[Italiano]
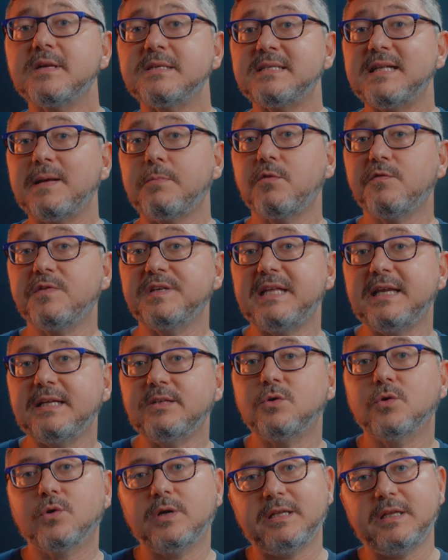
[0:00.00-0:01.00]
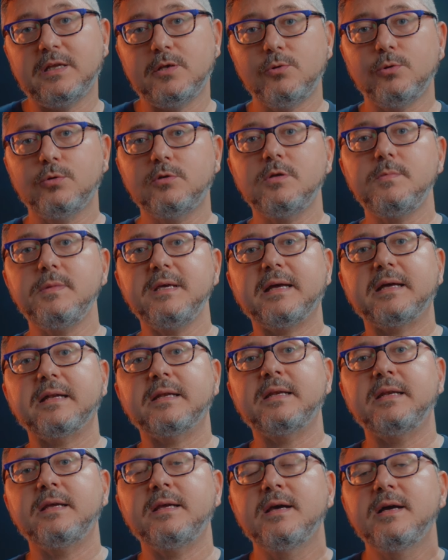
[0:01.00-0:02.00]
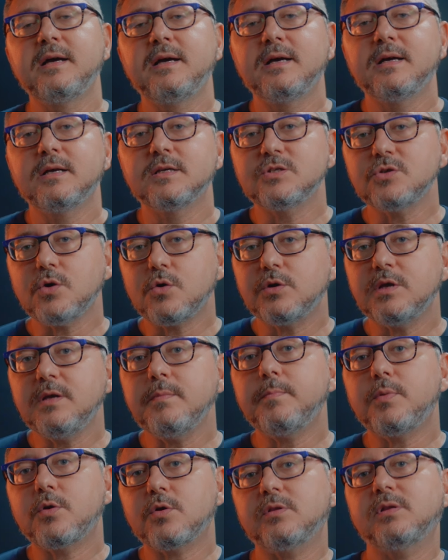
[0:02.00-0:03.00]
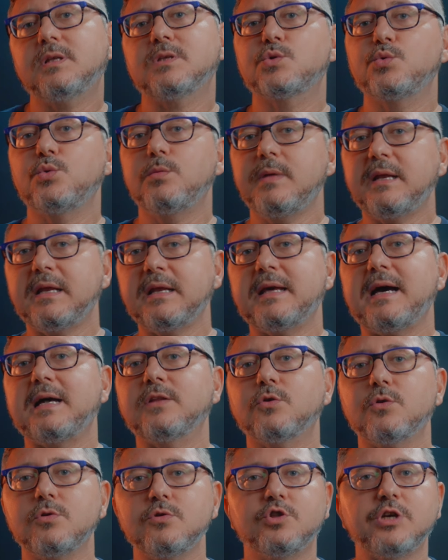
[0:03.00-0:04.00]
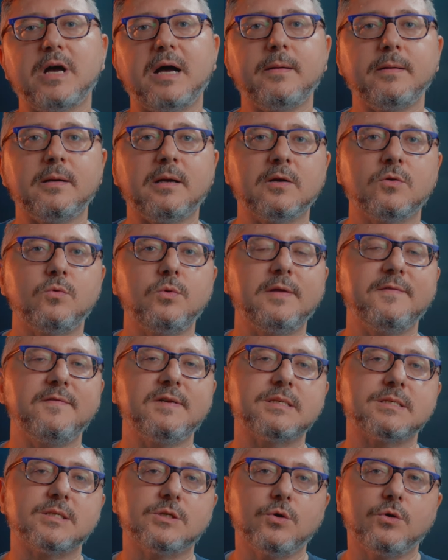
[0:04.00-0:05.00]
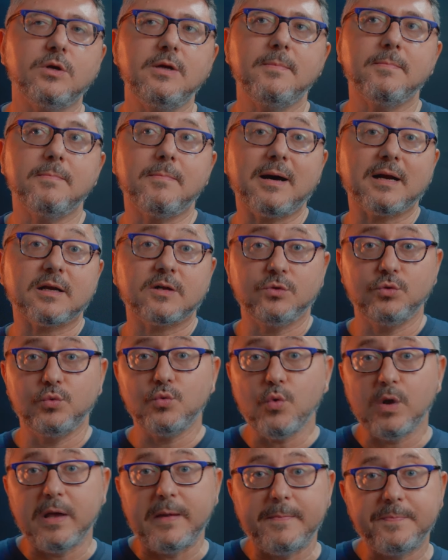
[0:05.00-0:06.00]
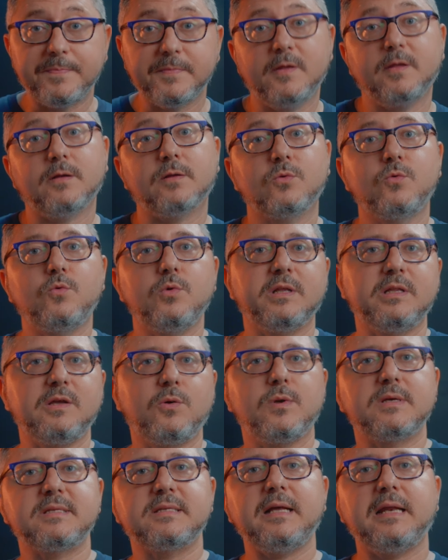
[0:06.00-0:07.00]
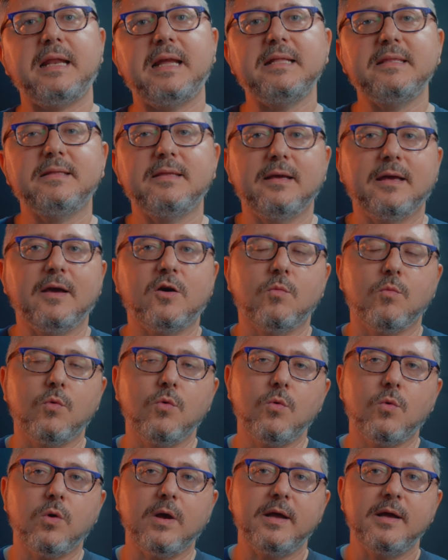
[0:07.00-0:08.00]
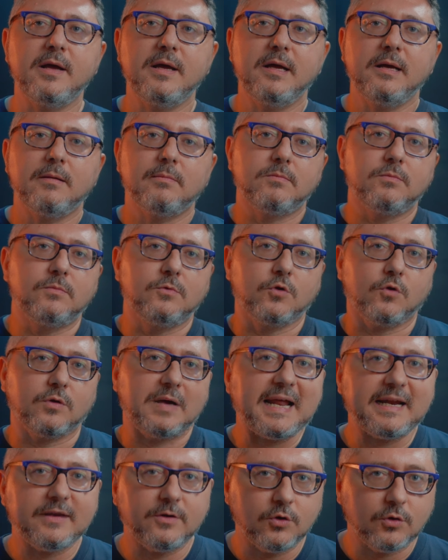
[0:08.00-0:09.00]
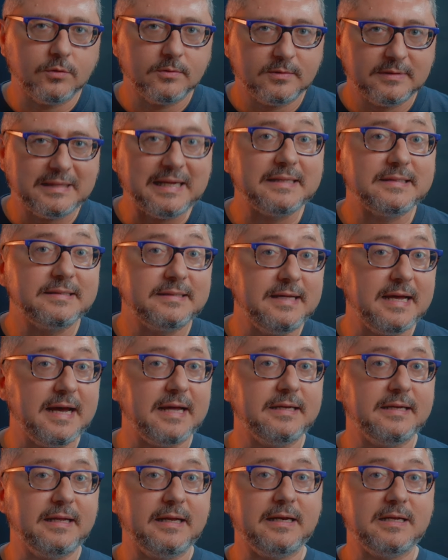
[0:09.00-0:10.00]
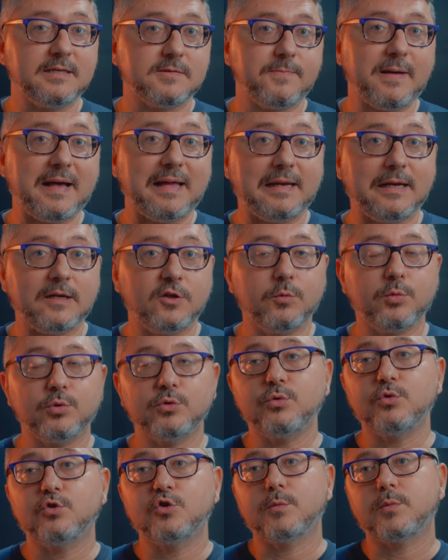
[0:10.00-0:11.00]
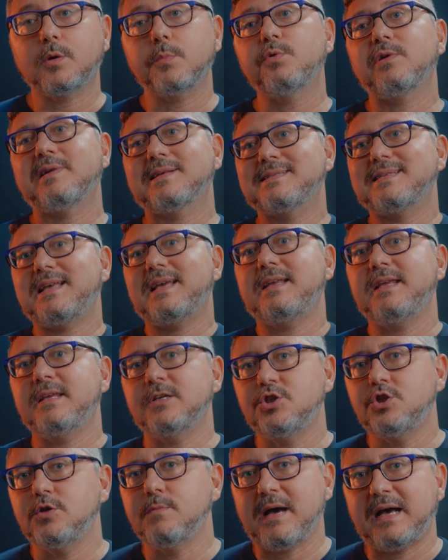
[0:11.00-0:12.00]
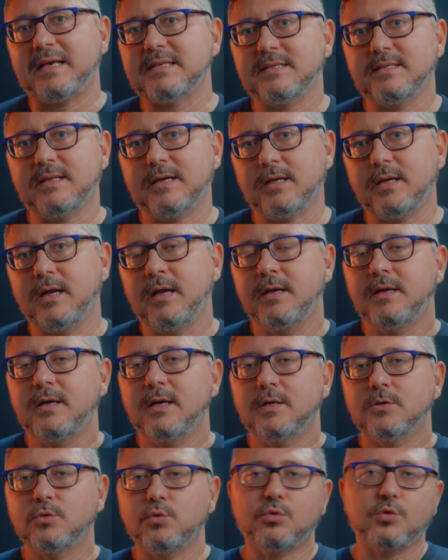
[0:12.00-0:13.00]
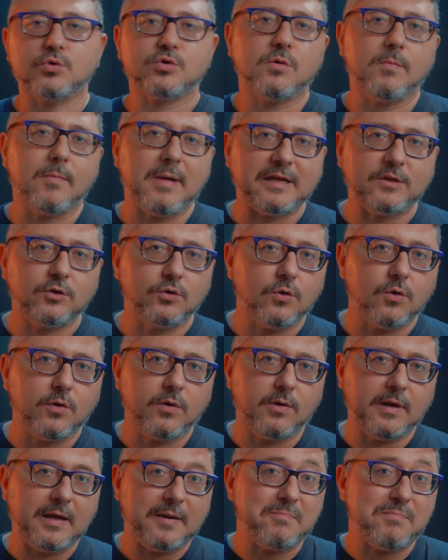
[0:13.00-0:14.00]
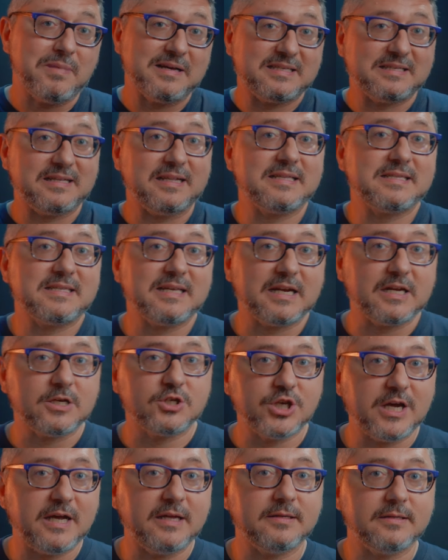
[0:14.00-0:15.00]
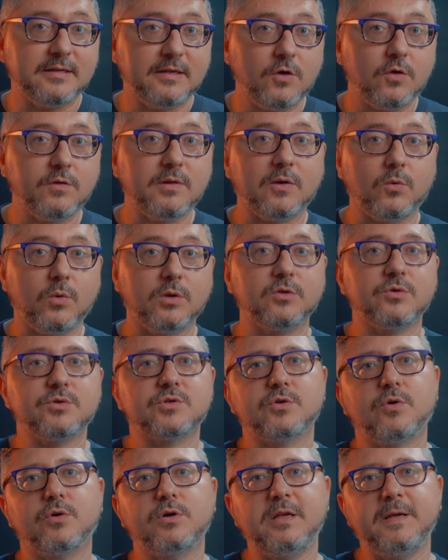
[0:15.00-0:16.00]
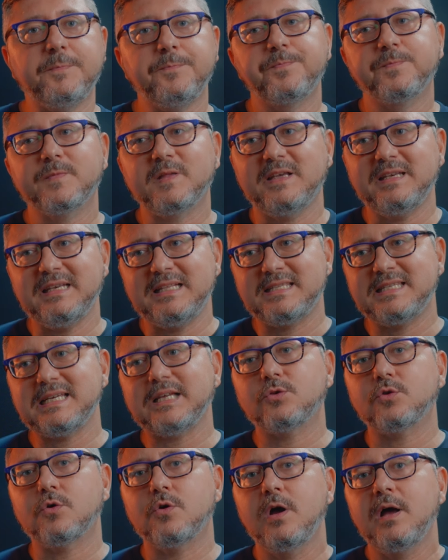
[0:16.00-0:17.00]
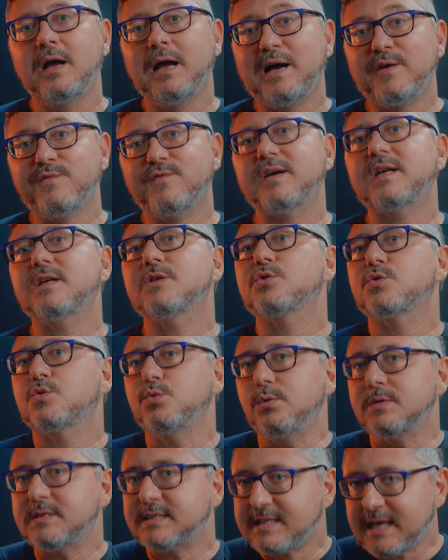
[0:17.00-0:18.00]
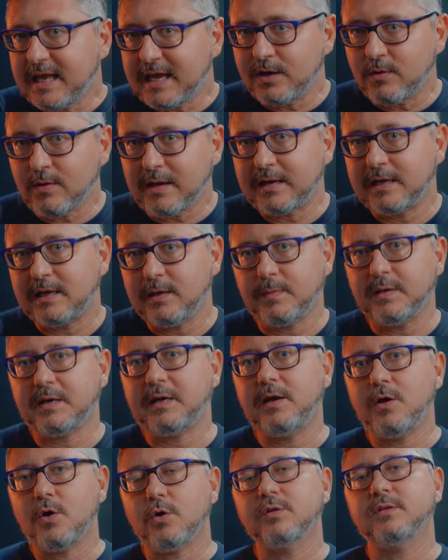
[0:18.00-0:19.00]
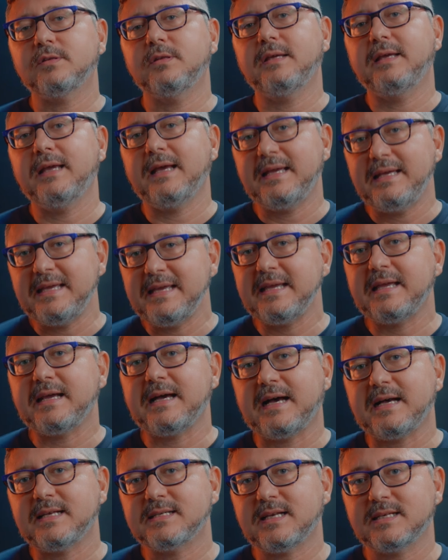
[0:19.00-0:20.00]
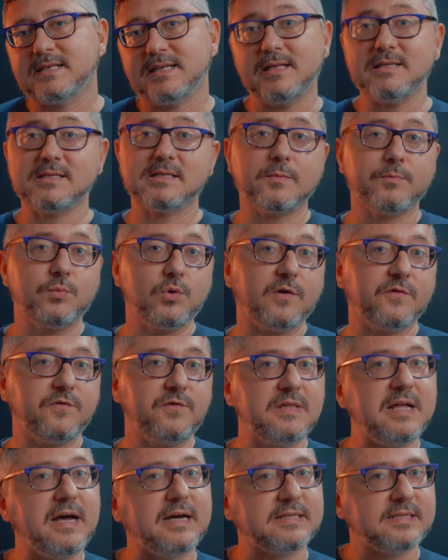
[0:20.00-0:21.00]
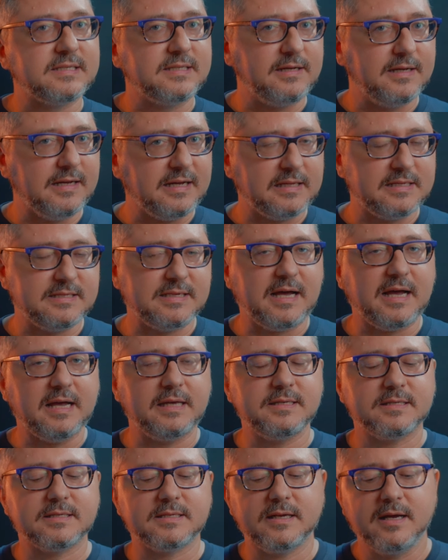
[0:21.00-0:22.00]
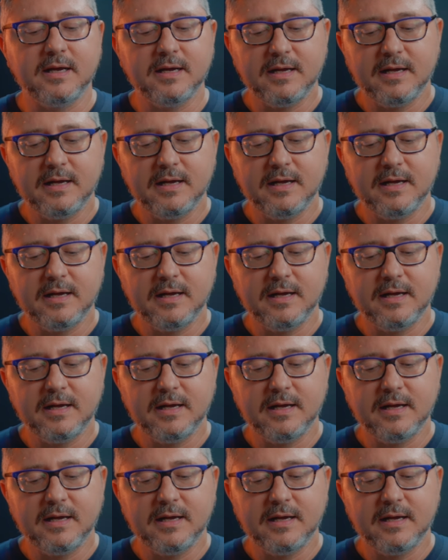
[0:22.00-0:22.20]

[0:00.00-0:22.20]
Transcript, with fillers: stiamo vedendo che negli ultimi anni Sony porta sul mercato già alcune versioni Mark II di alcune di queste lenti che comunque non hanno tanti anni alle spalle, dopotutto proprio la serie G-Master tutto sommato è abbastanza recente, no? da quando Sony ha iniziato a fare sul serio anche per le ottiche in casa senza più affidarsi a Zeiss.